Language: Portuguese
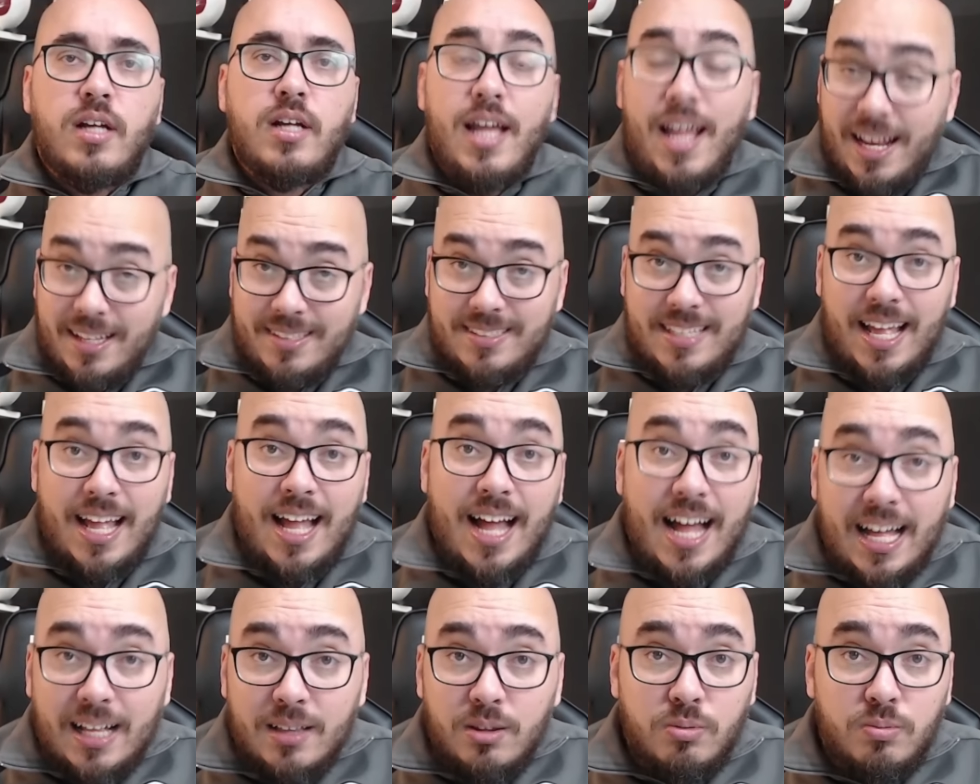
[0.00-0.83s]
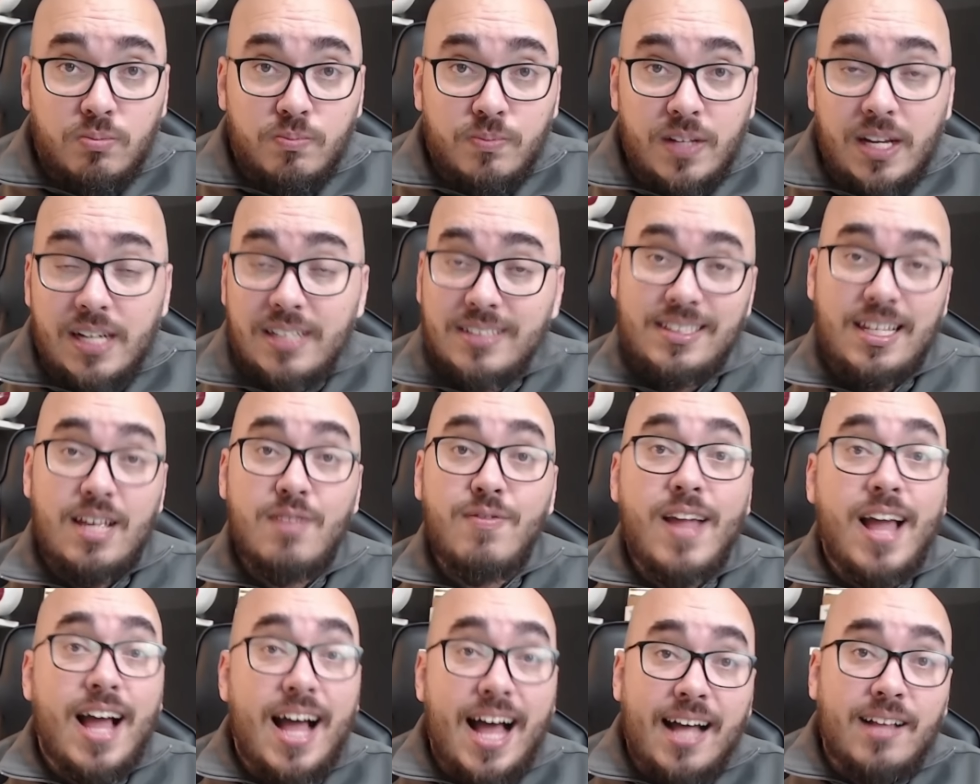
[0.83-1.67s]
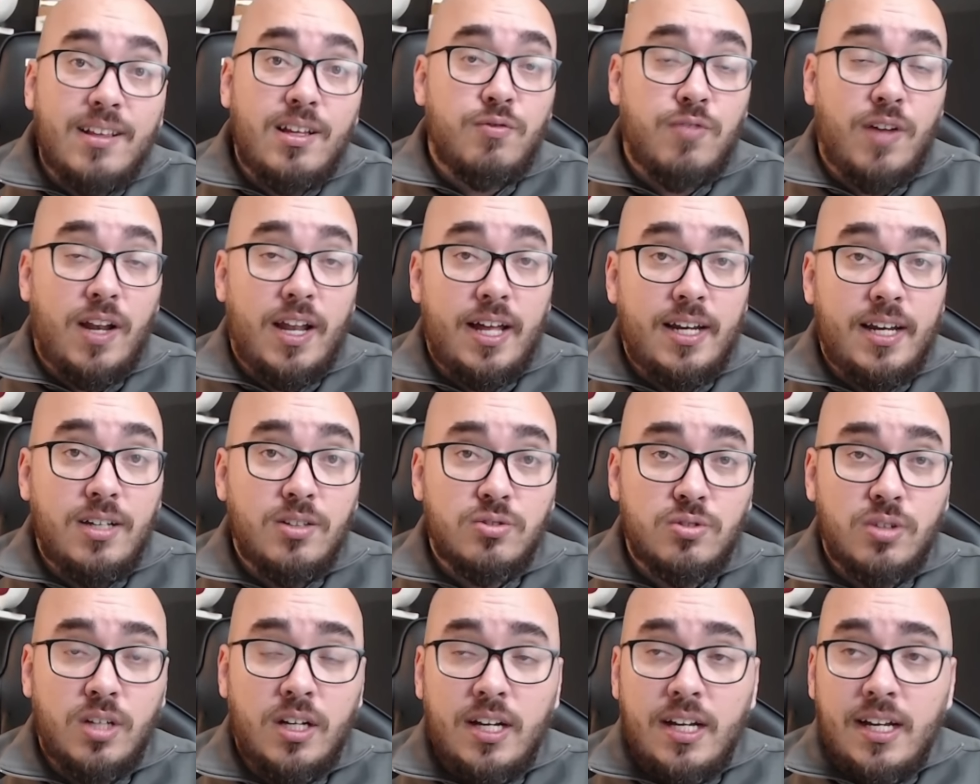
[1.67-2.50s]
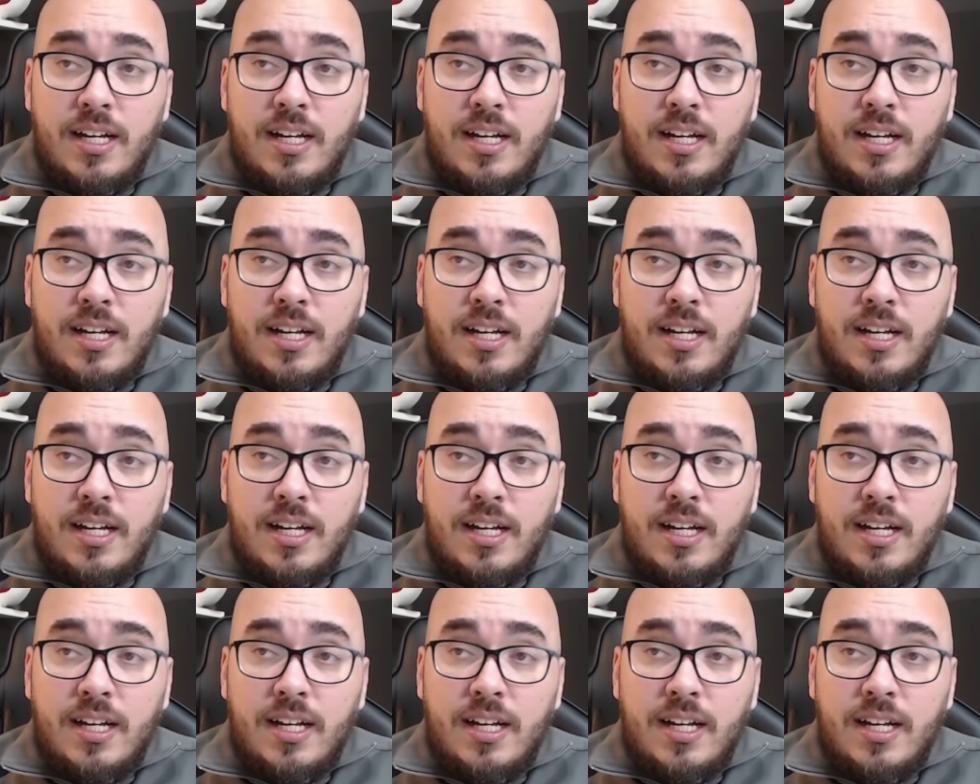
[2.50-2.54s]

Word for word: Ele está errado? Ele esteve errado em falar isso?